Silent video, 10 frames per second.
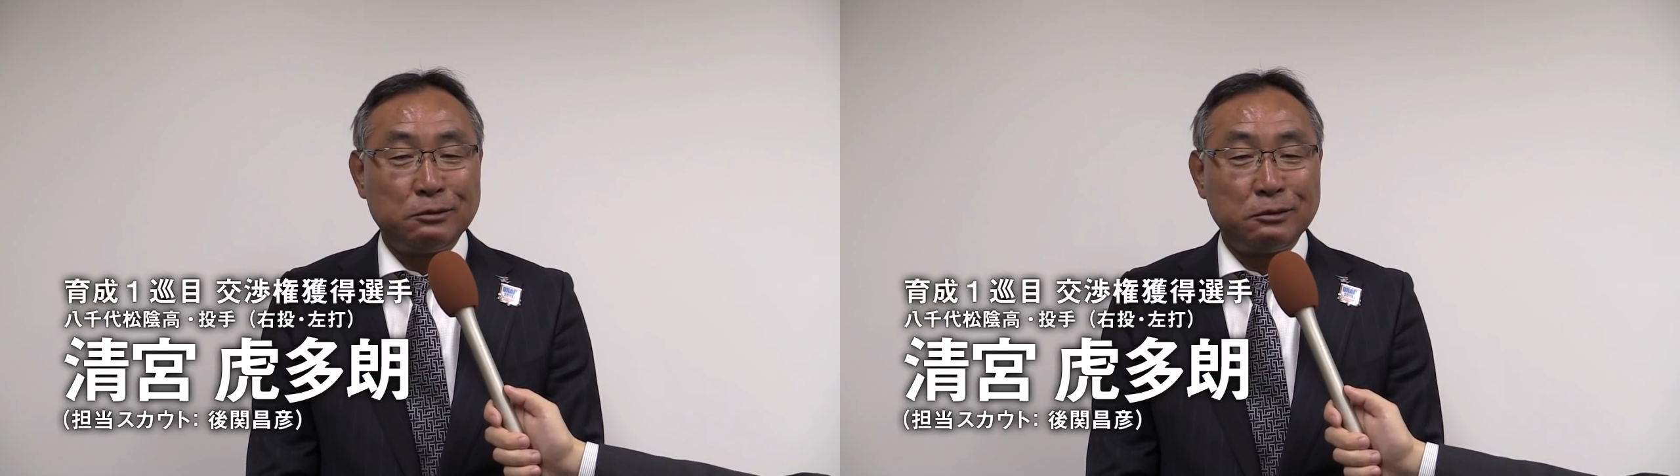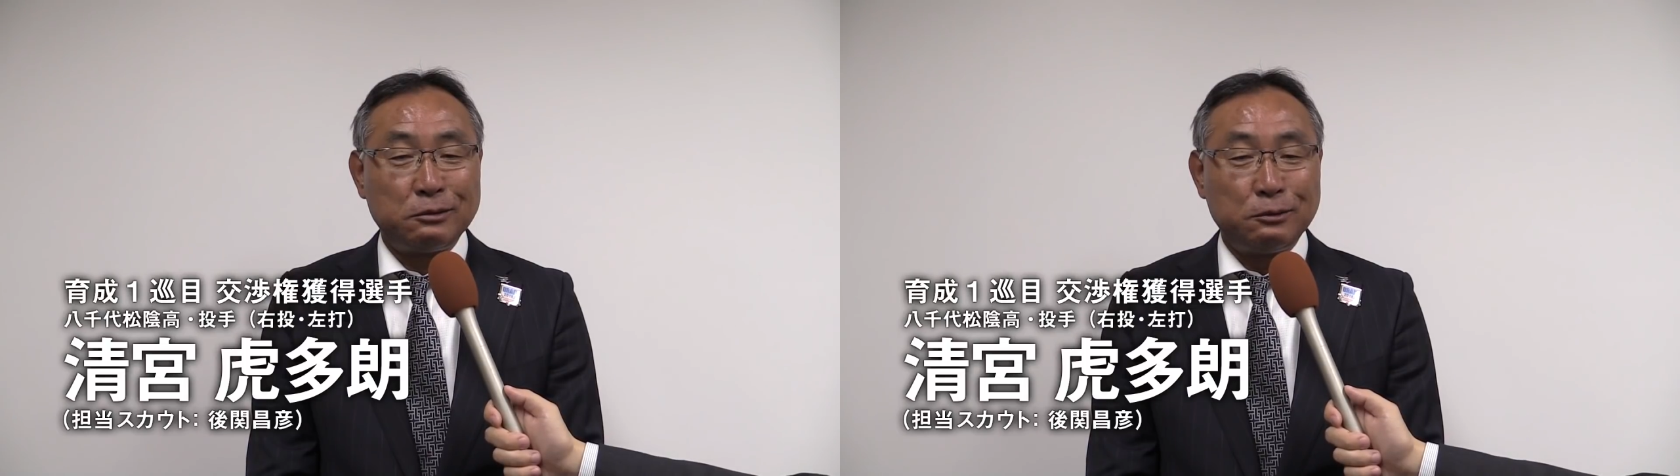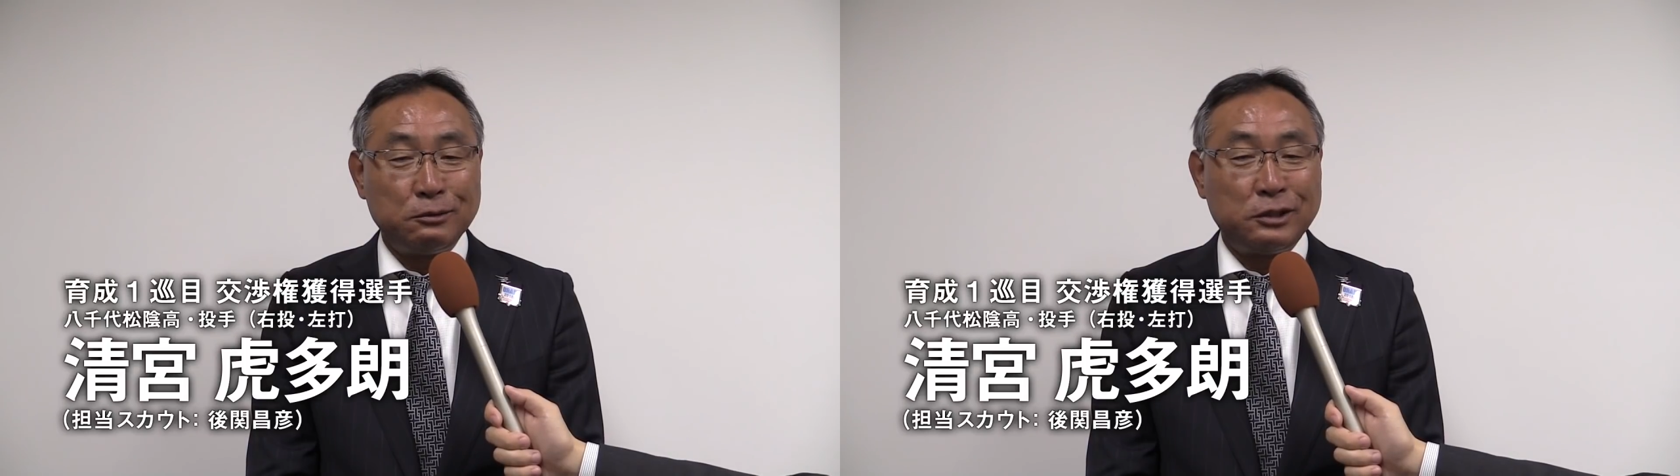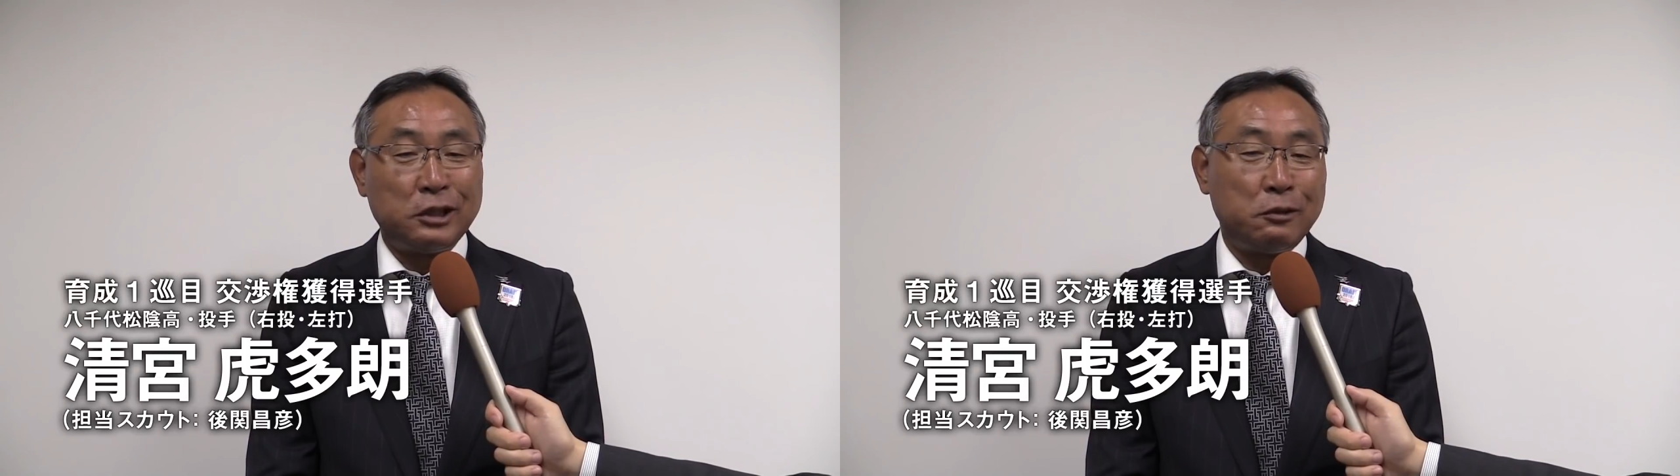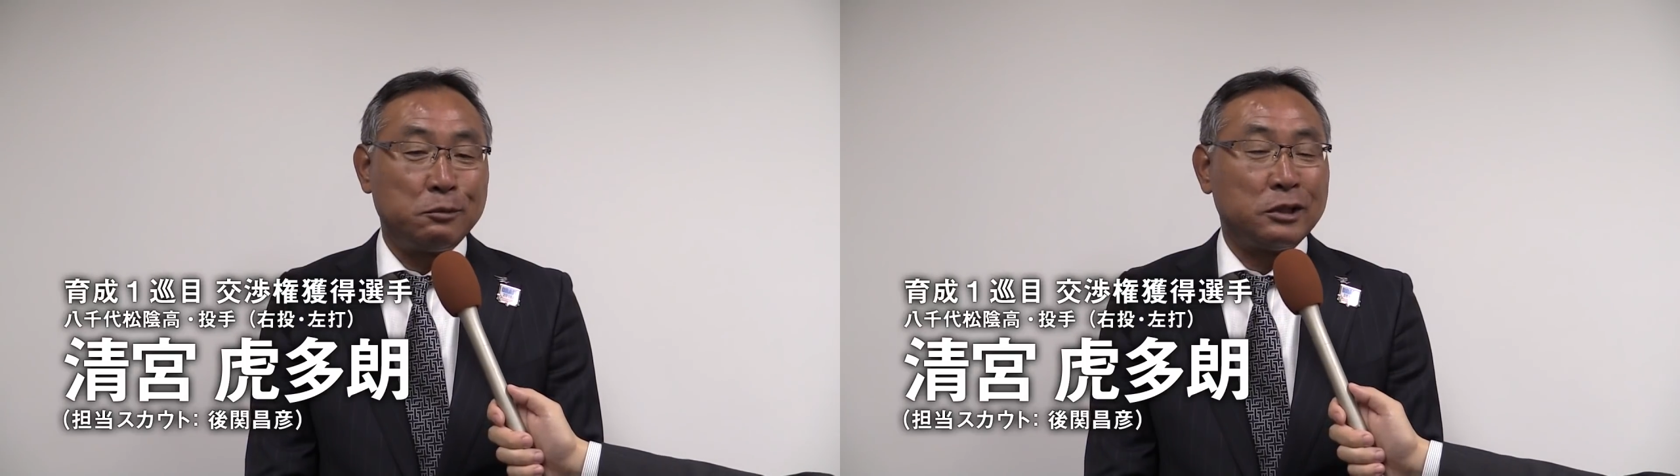うそういう期
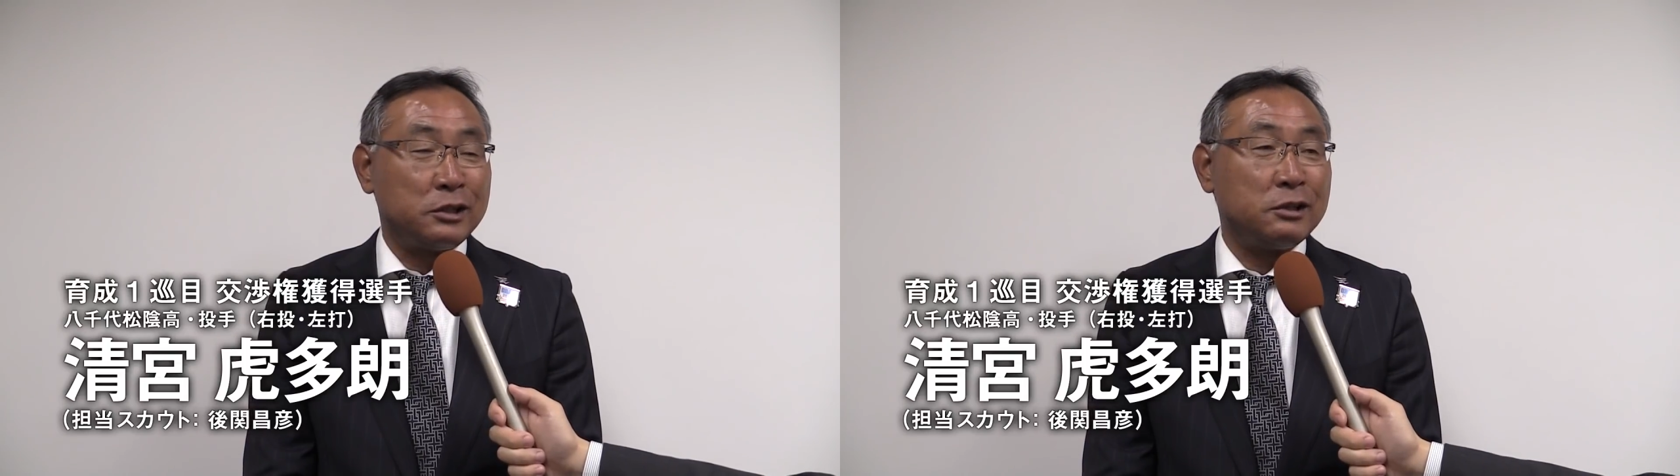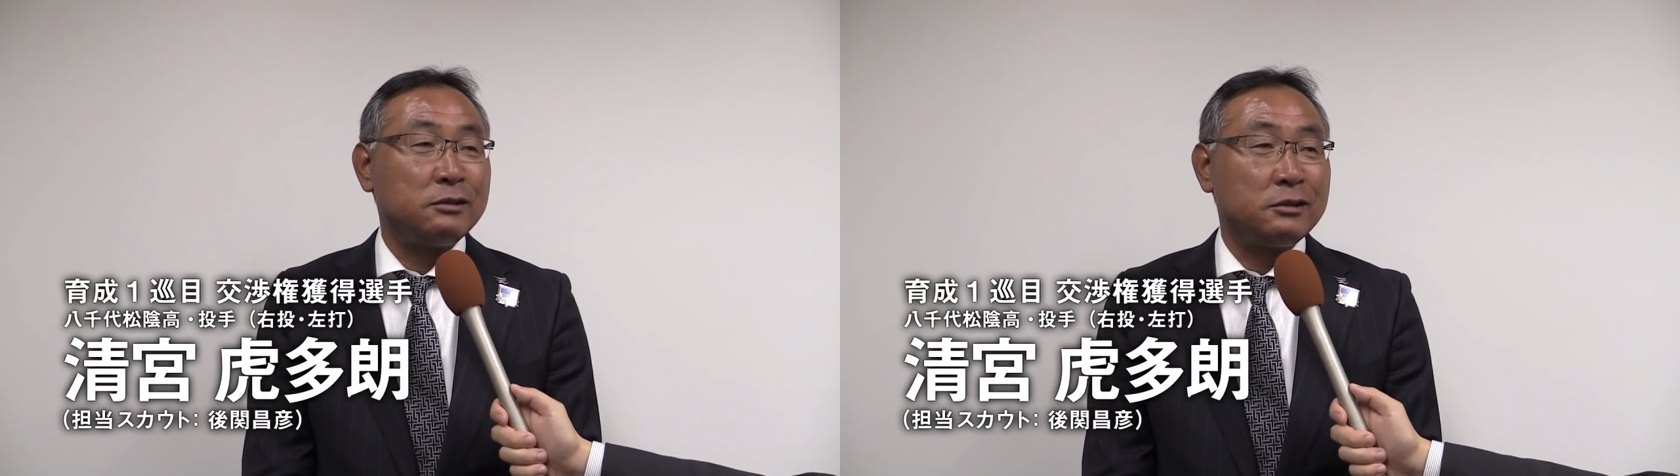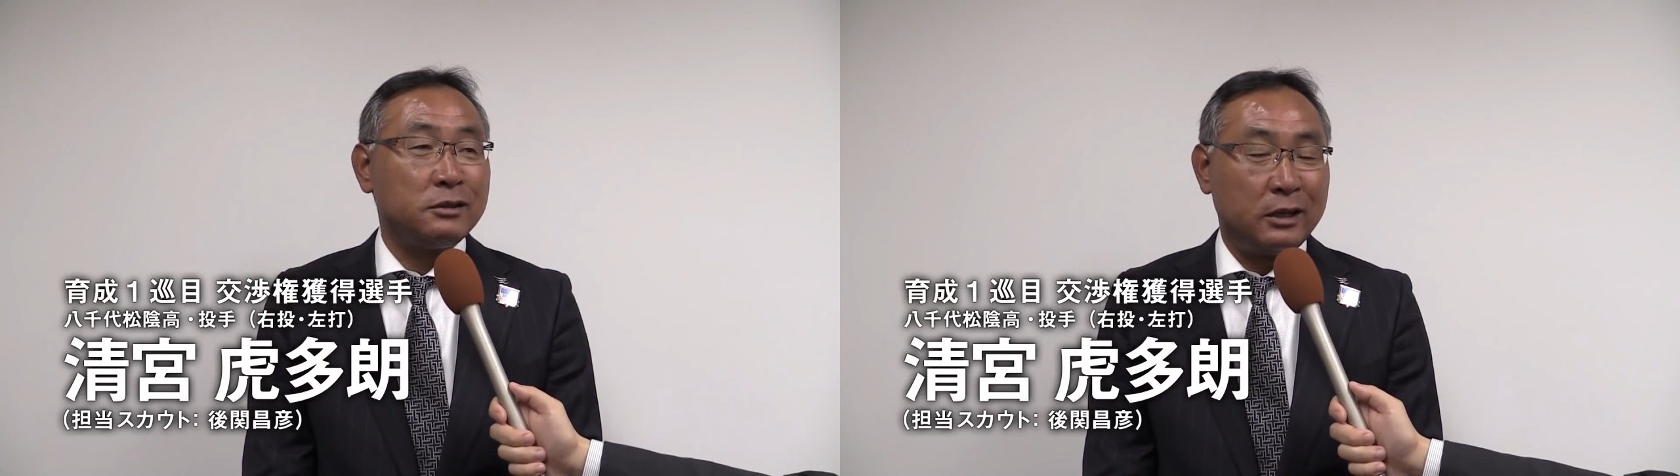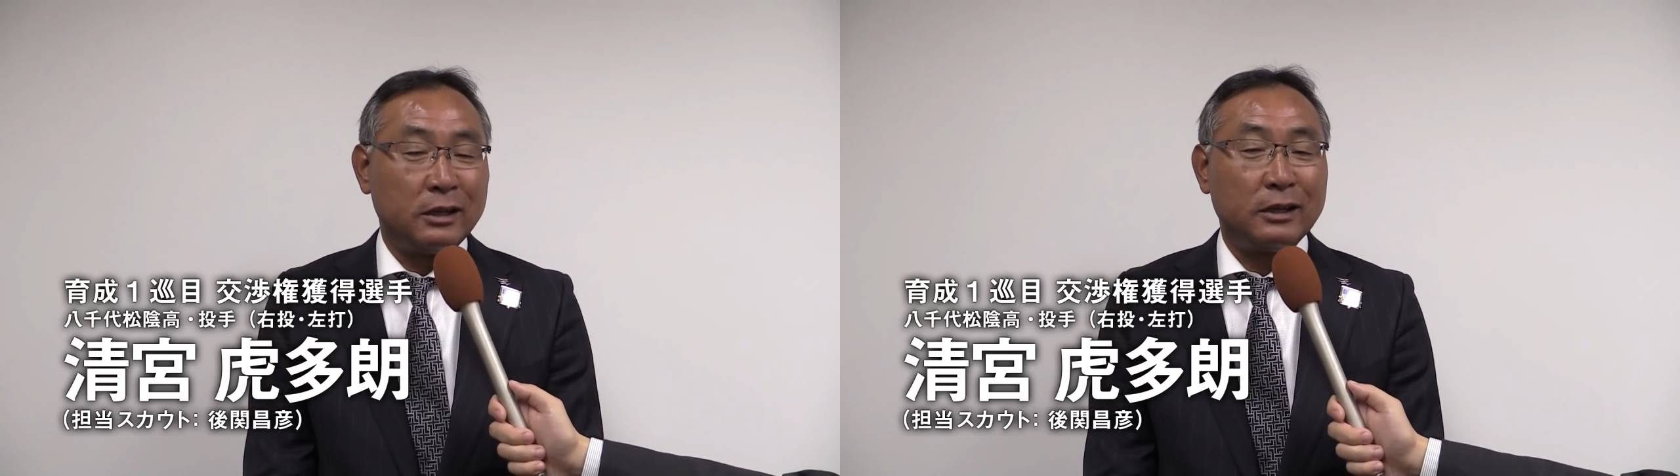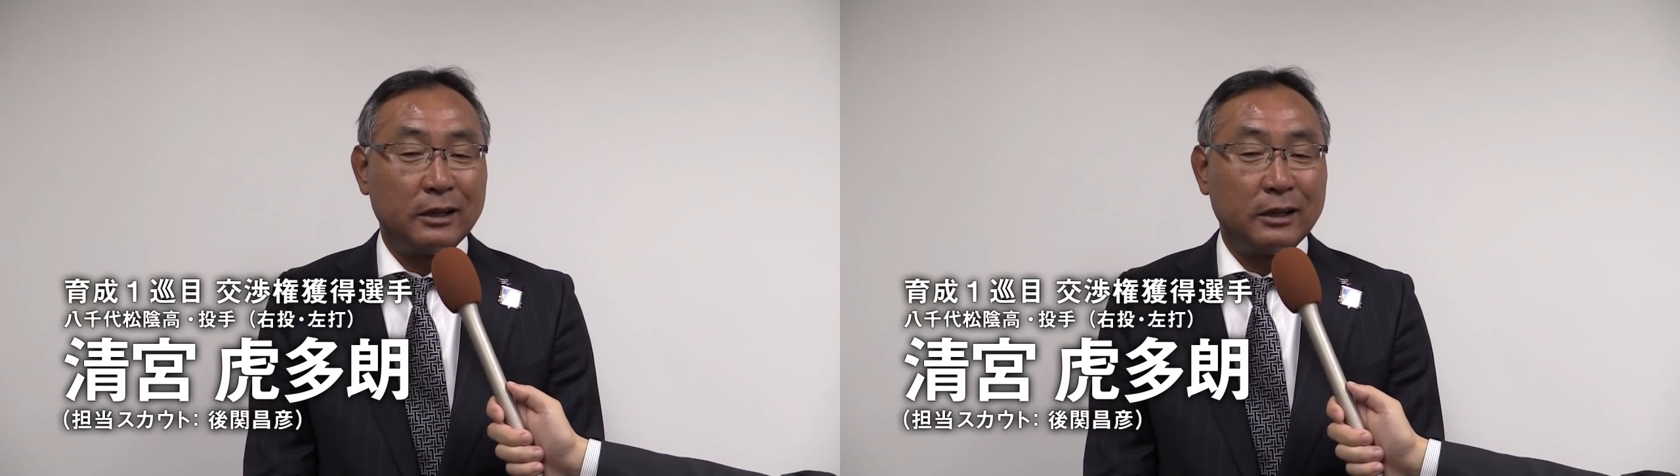待を持った選手ですね。